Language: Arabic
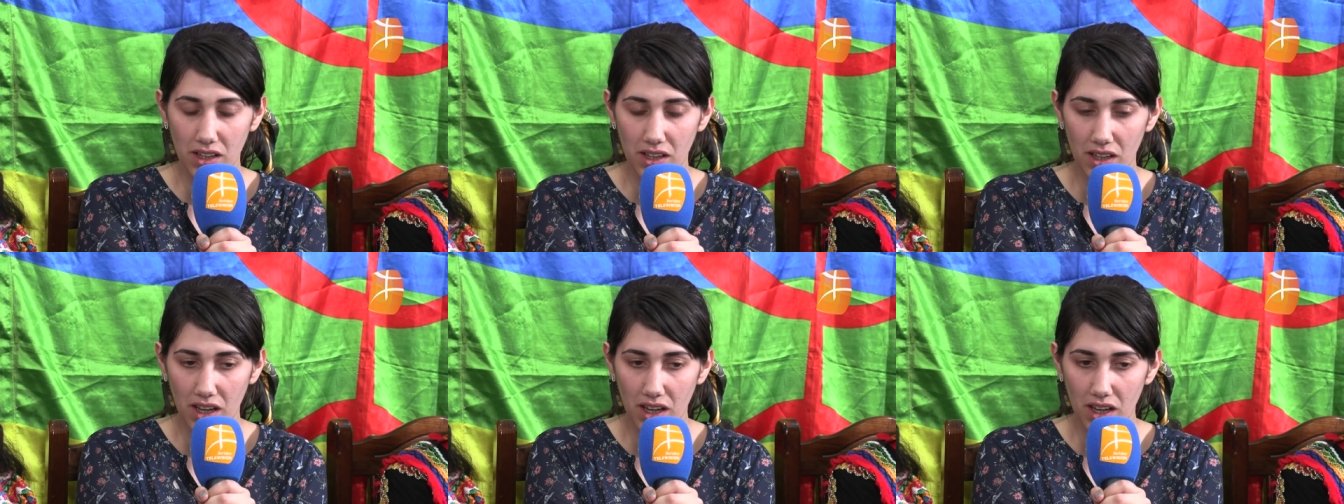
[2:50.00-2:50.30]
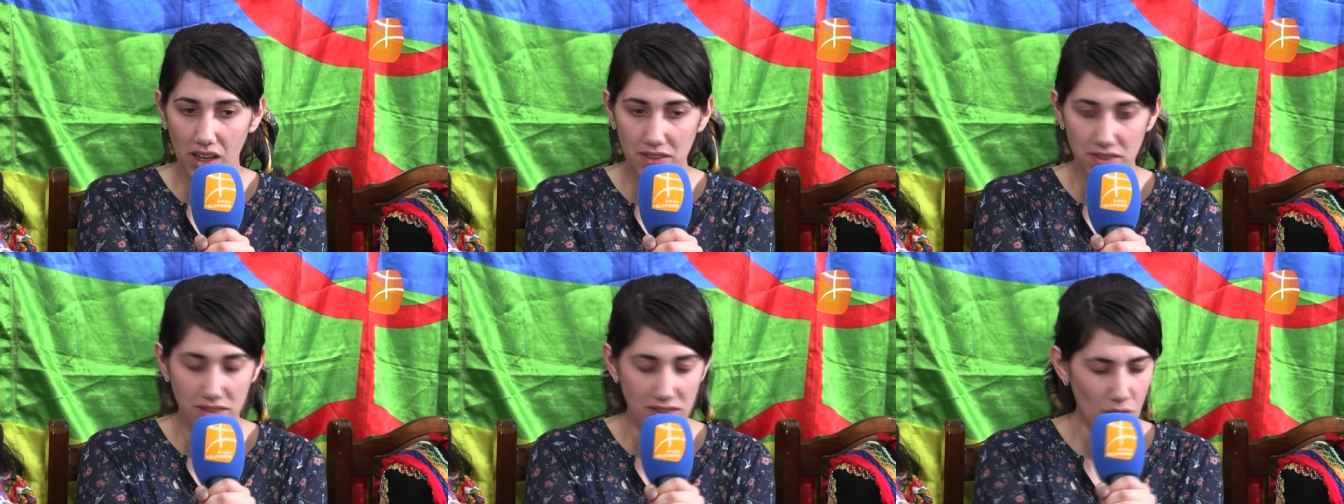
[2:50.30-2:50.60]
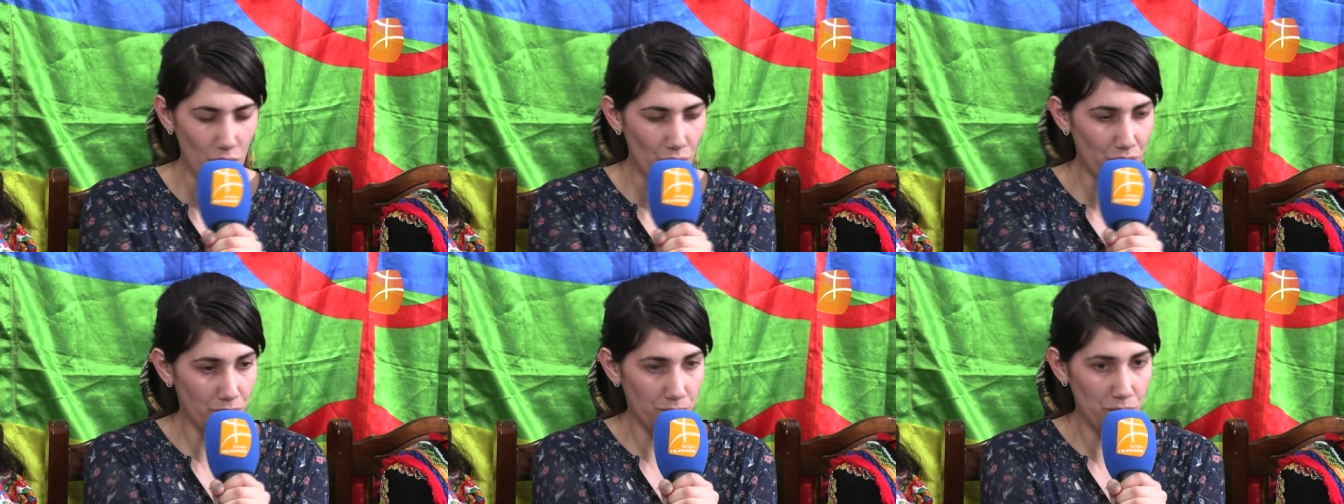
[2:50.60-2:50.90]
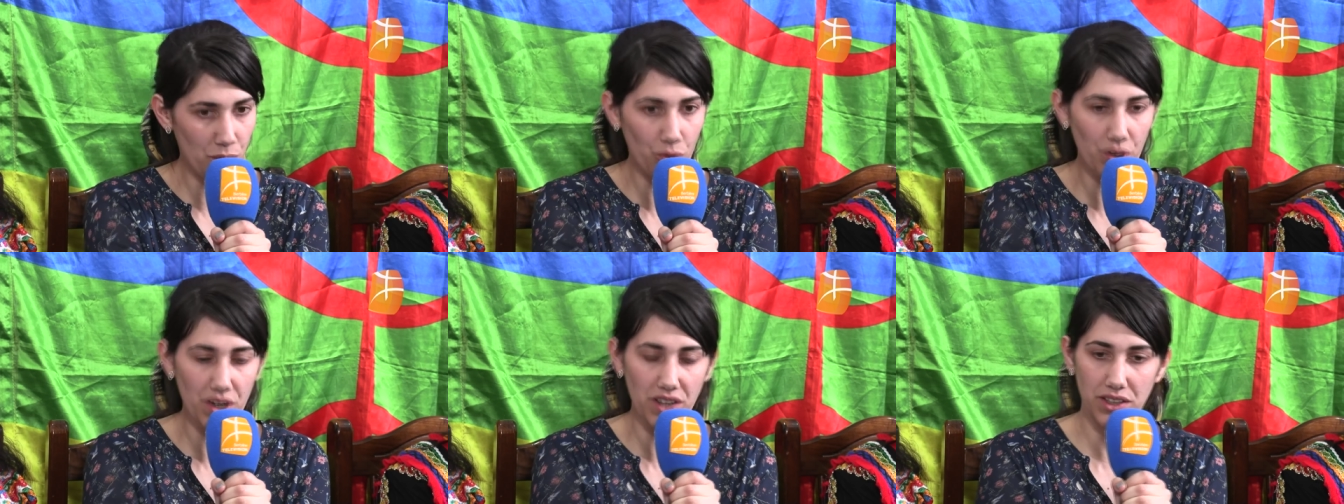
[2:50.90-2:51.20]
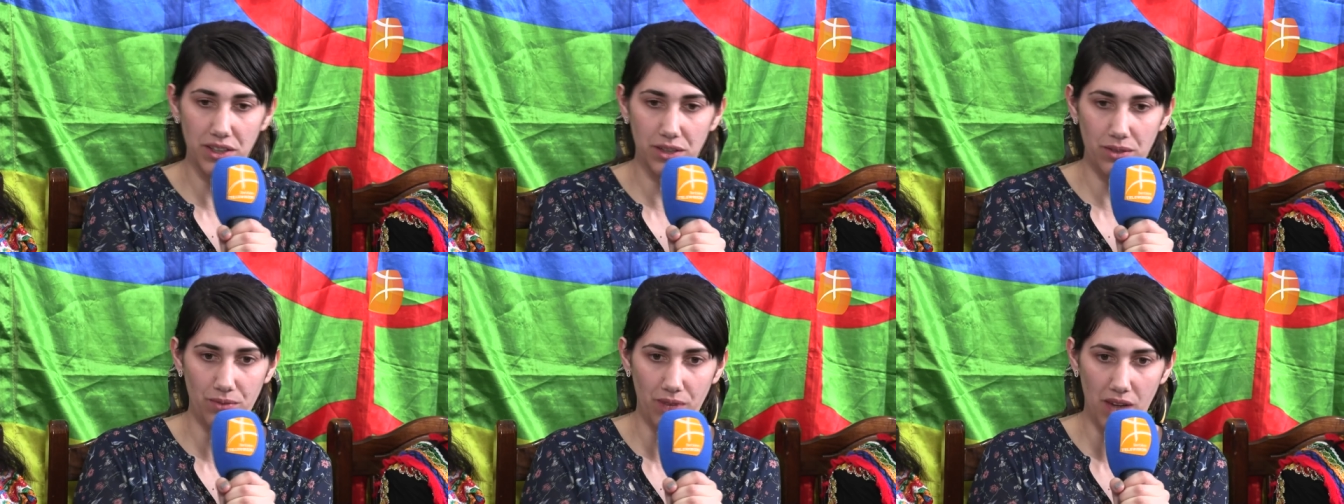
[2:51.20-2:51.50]
اتصوض ما كاين
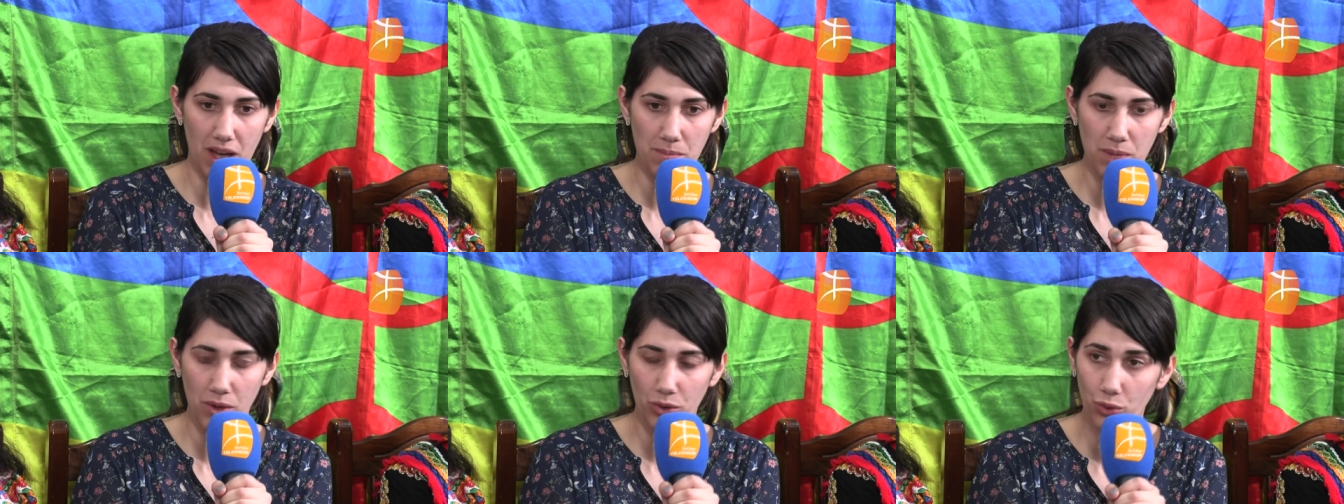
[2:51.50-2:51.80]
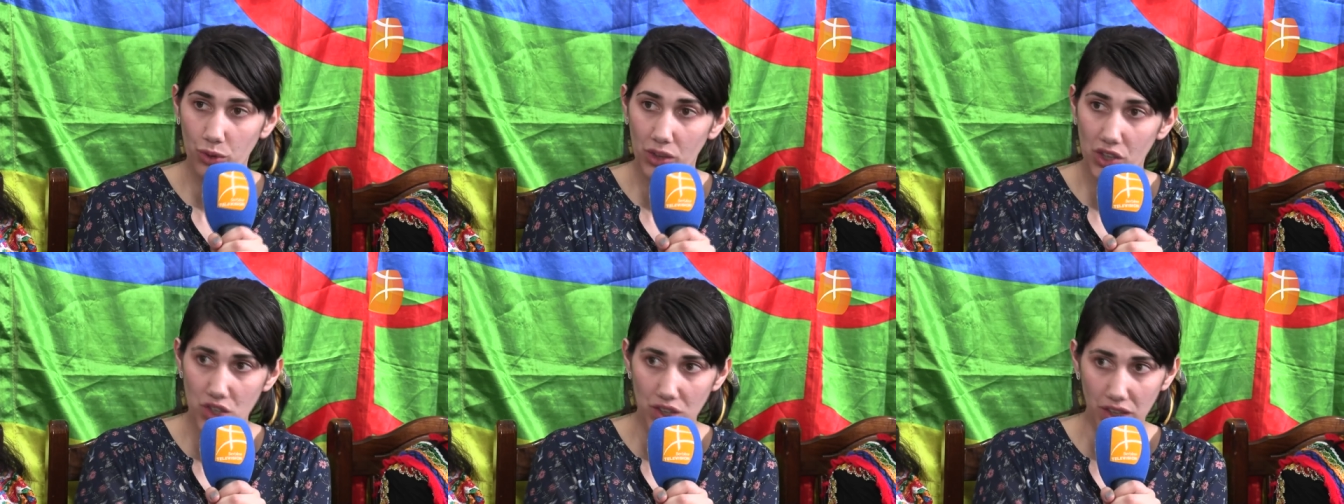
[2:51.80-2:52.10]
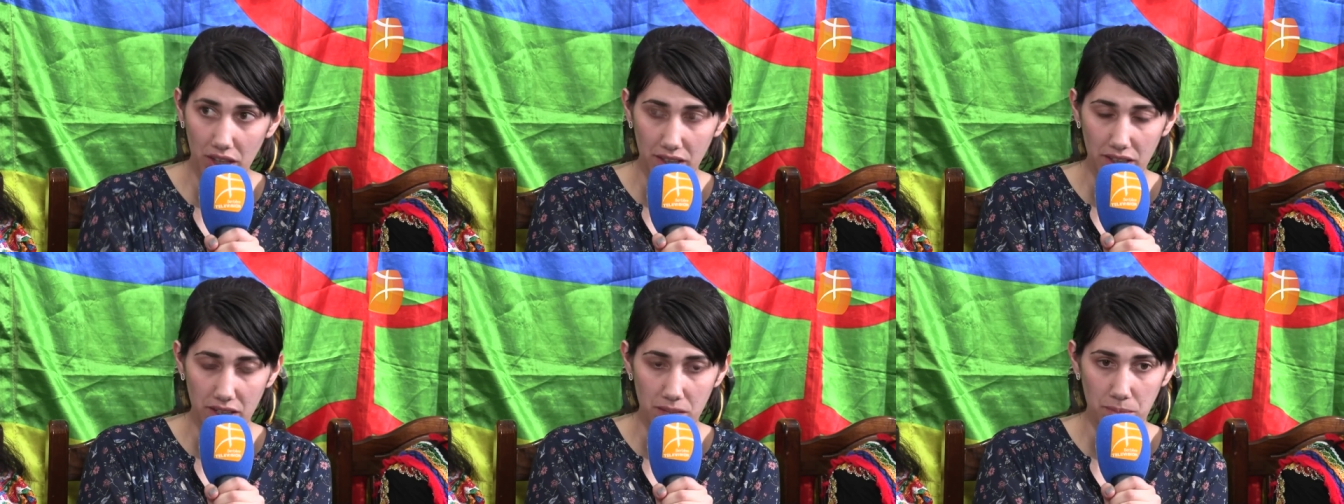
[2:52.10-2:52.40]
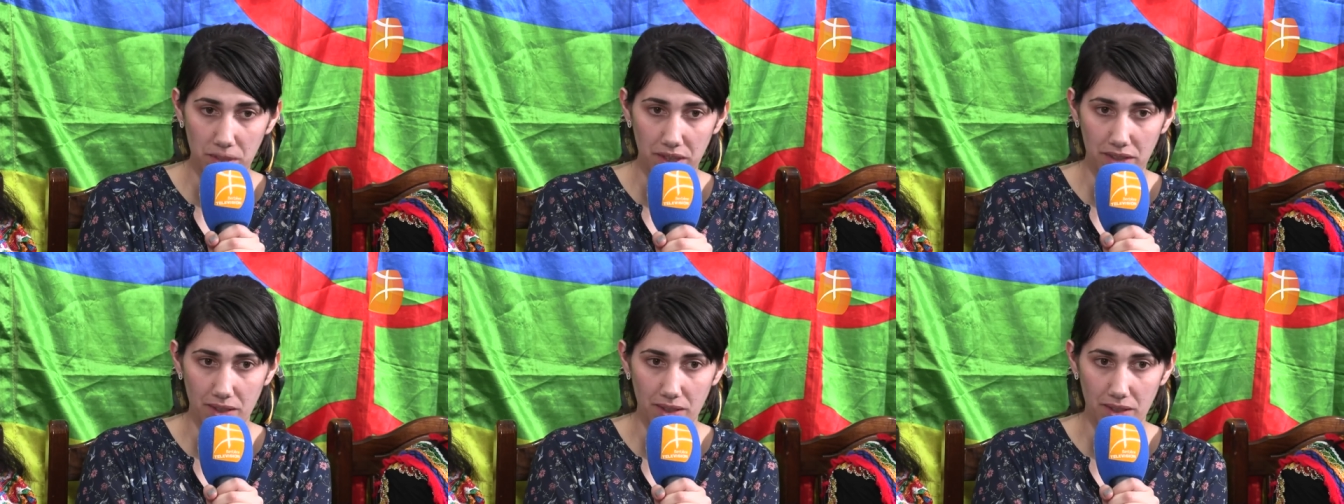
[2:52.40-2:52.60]
تبغى ما كولاش لا ليميت